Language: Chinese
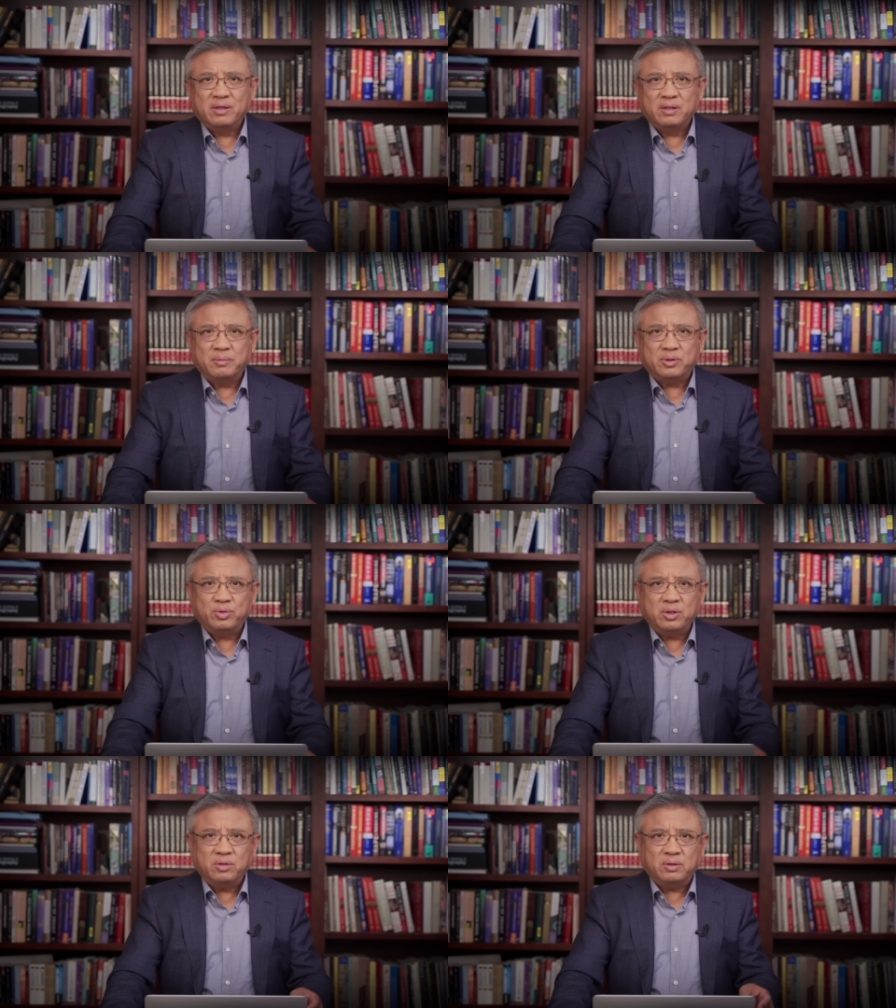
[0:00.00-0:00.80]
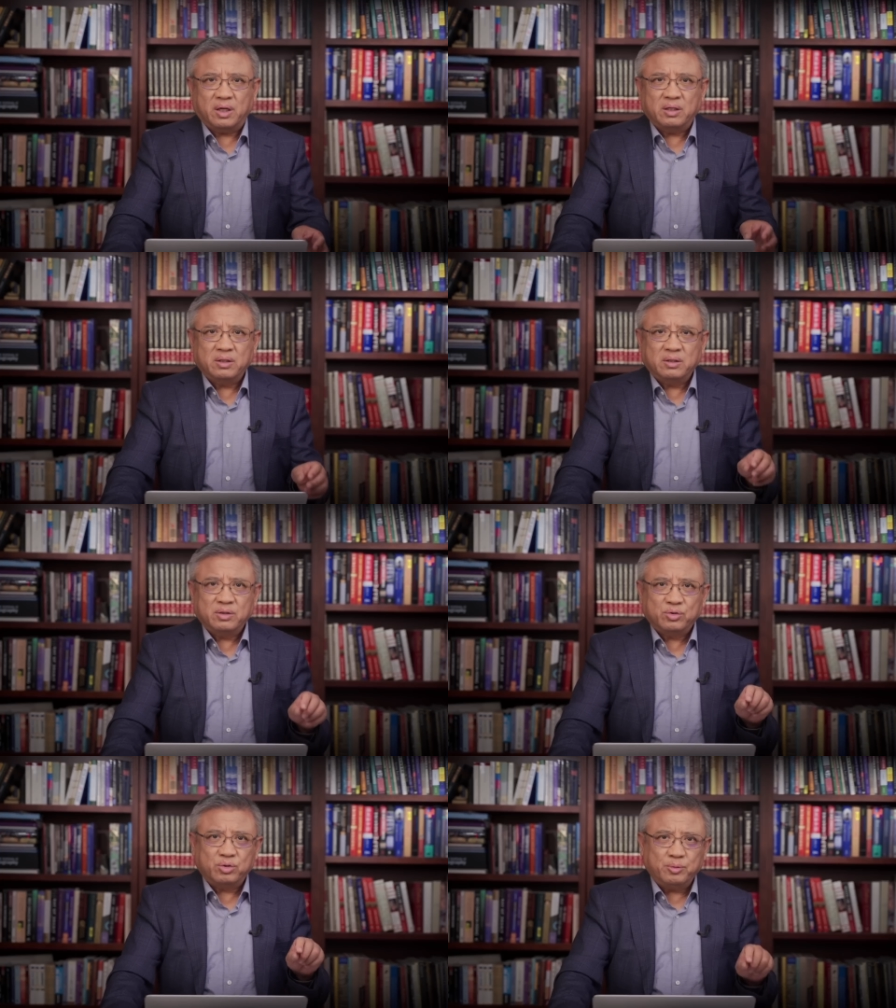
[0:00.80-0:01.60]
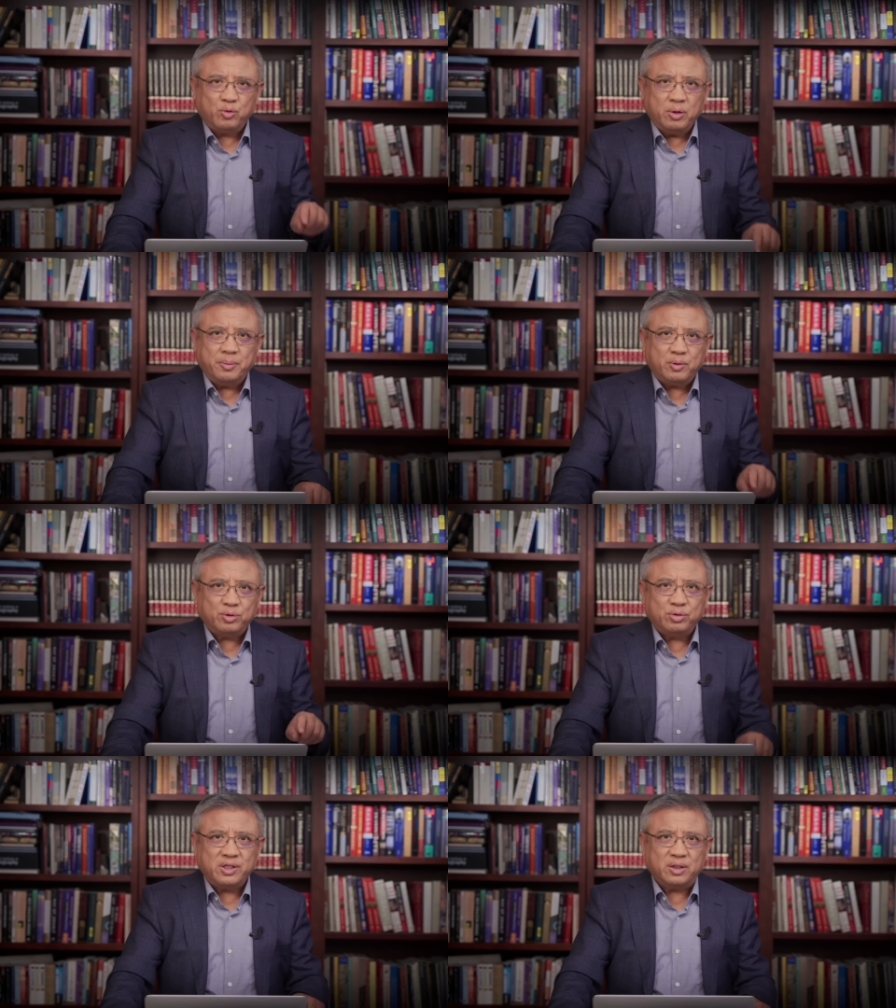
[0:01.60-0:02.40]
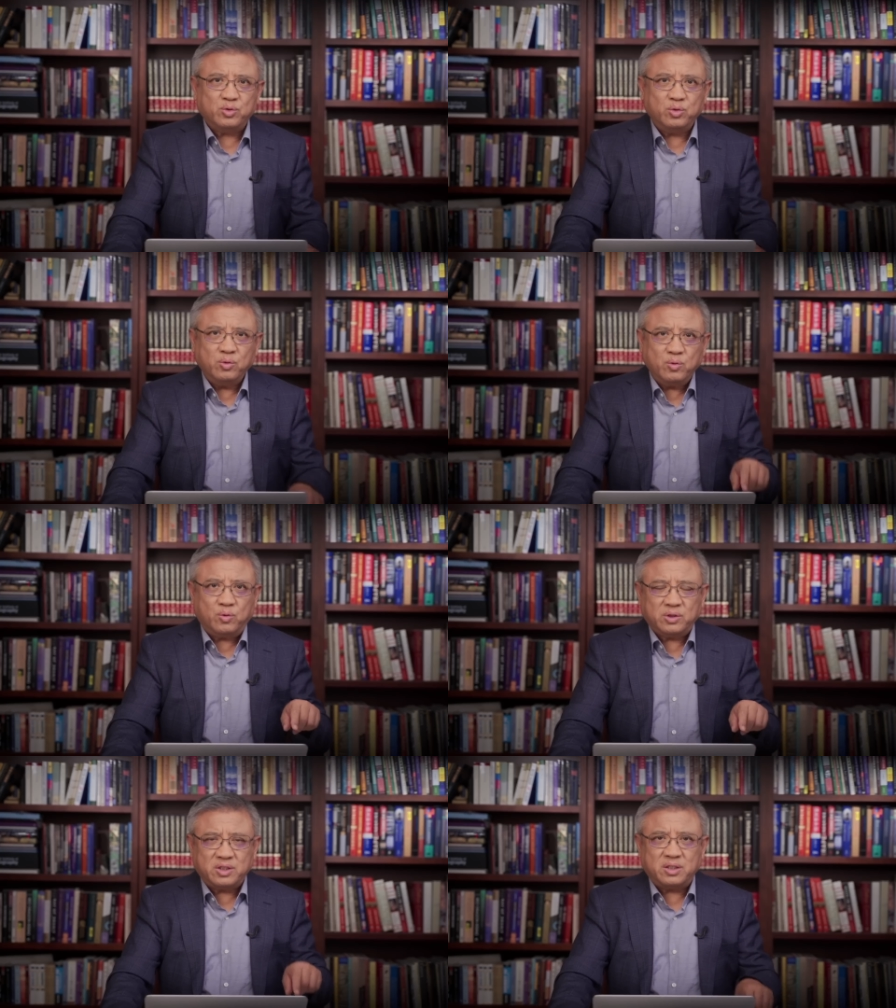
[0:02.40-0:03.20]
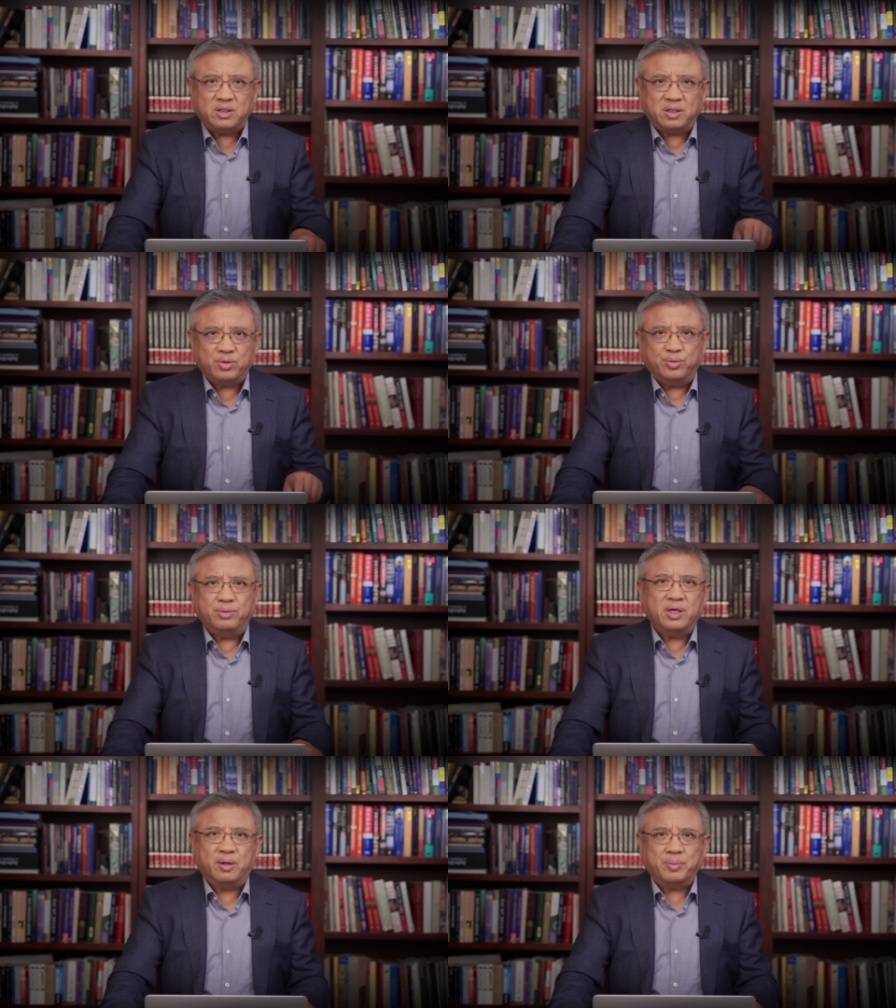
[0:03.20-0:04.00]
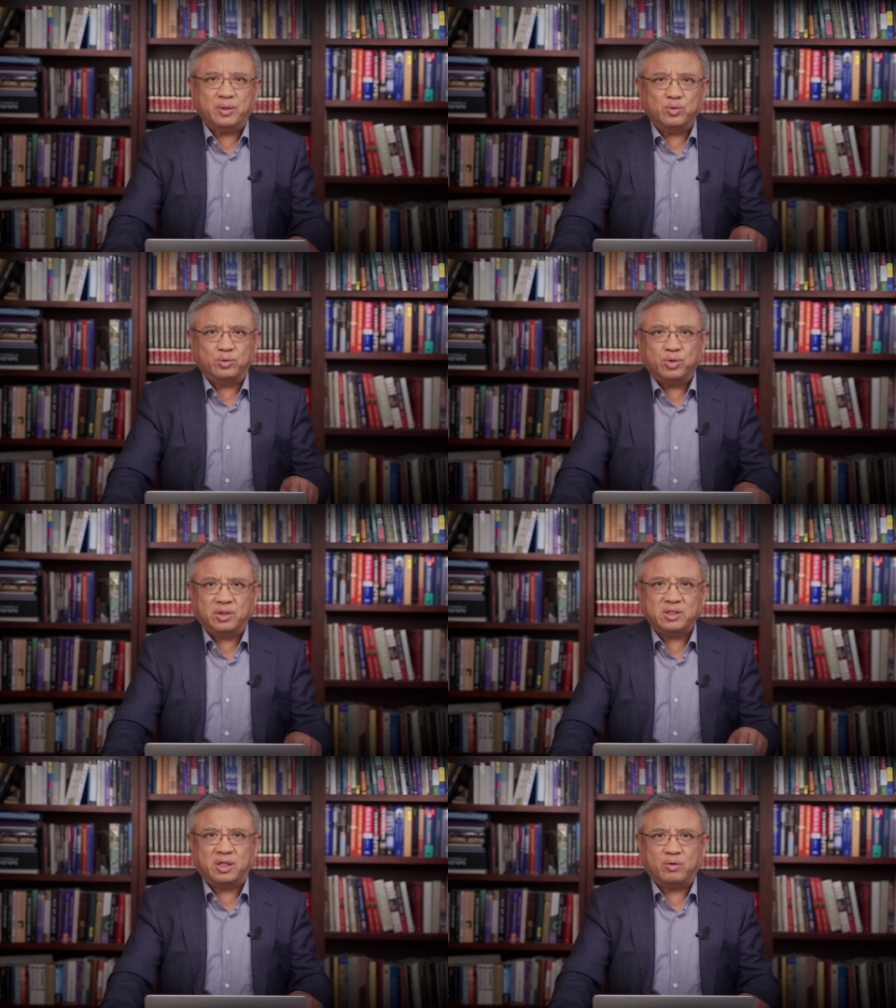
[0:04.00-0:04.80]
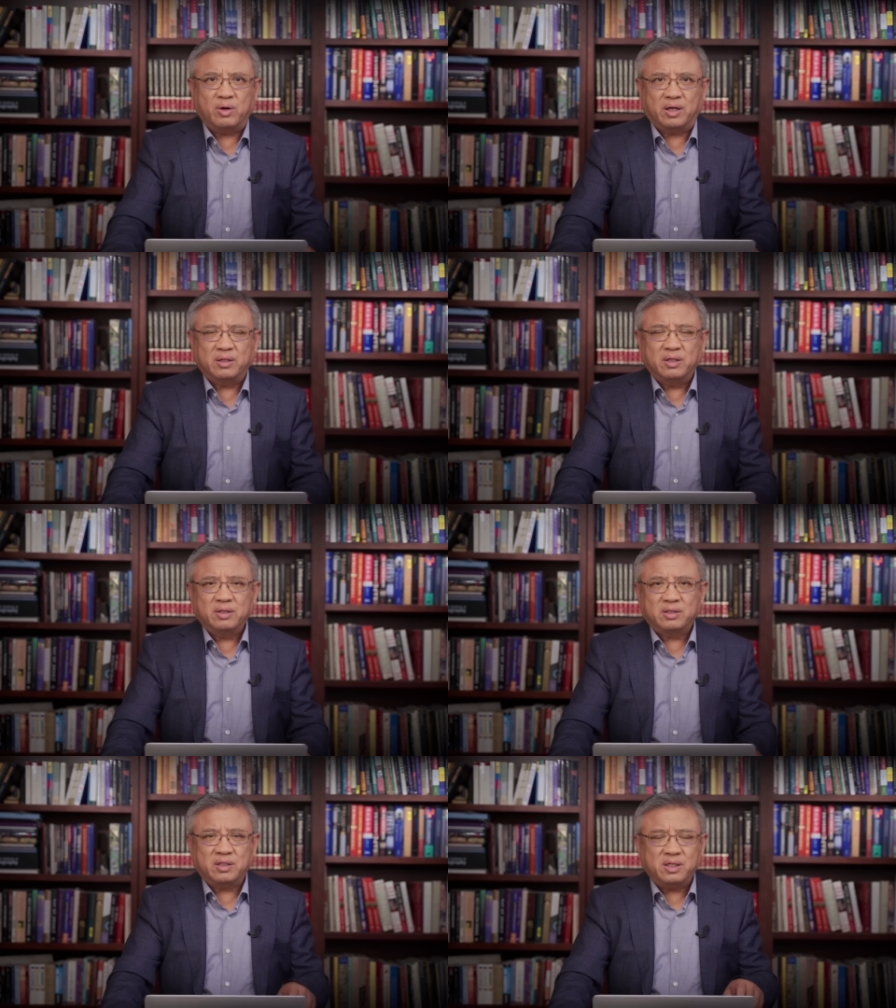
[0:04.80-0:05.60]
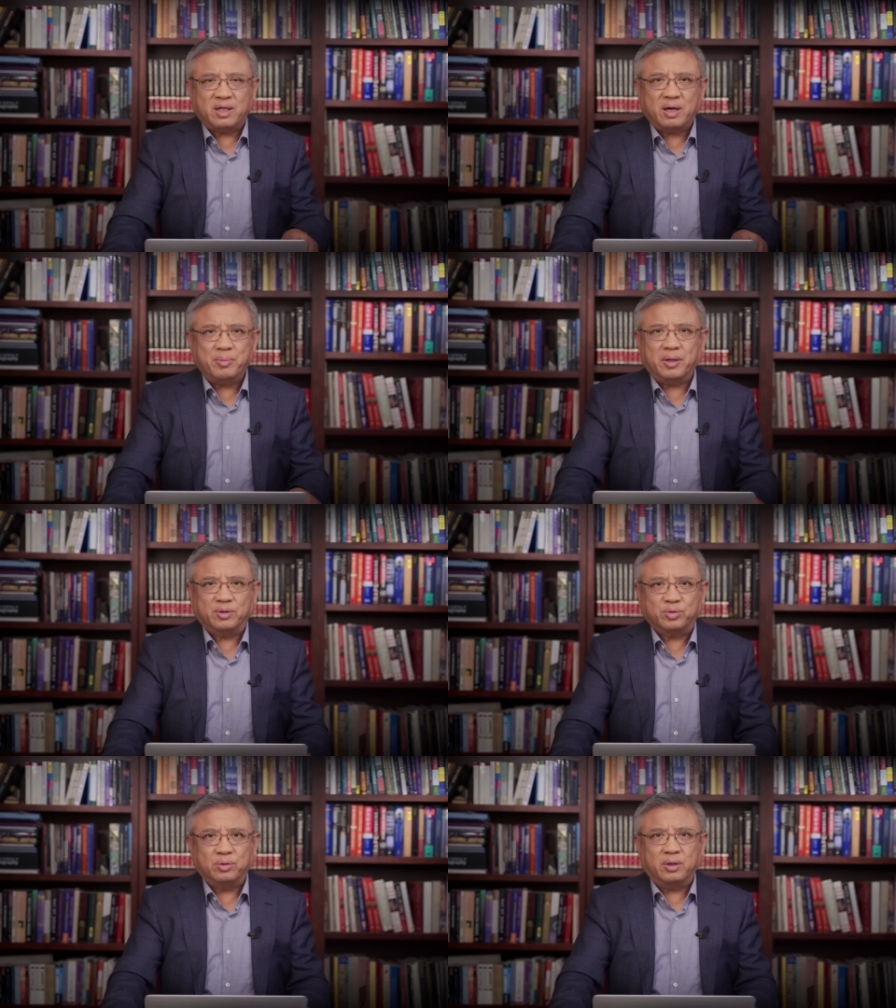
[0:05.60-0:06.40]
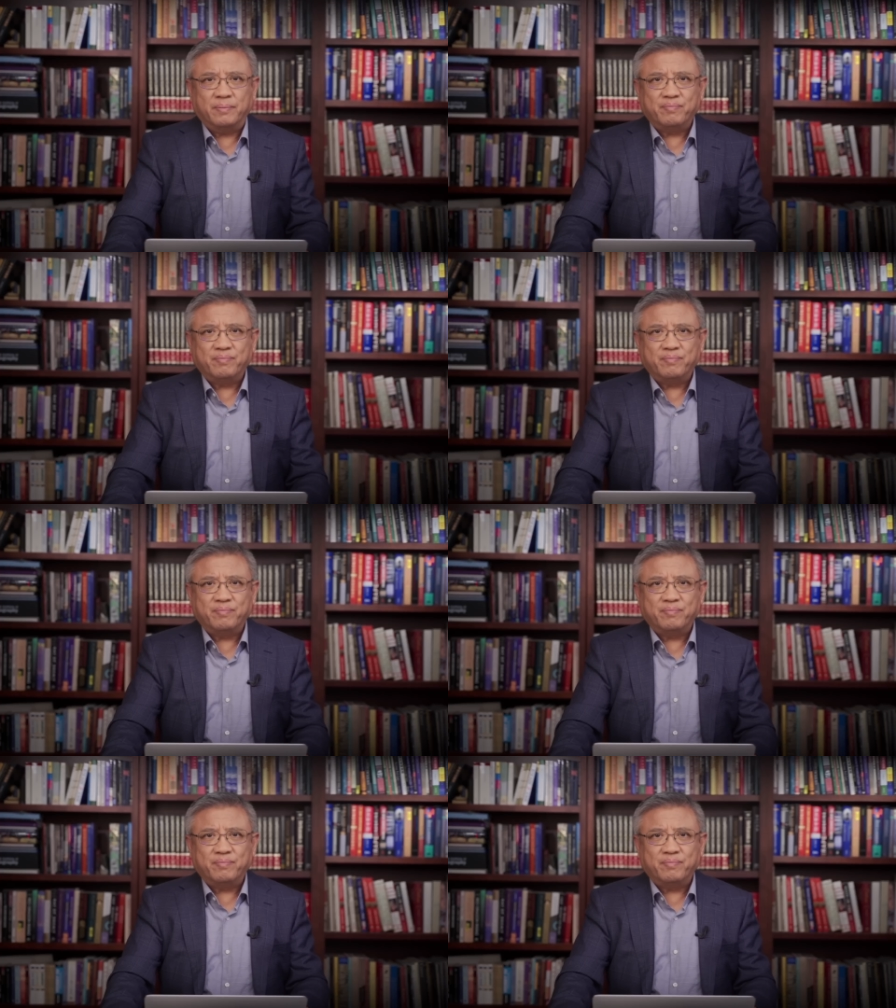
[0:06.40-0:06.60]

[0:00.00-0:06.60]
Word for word: 那么最后呢，说会不会出现中国自己的渔业被重创的情况？这个现在还不好说，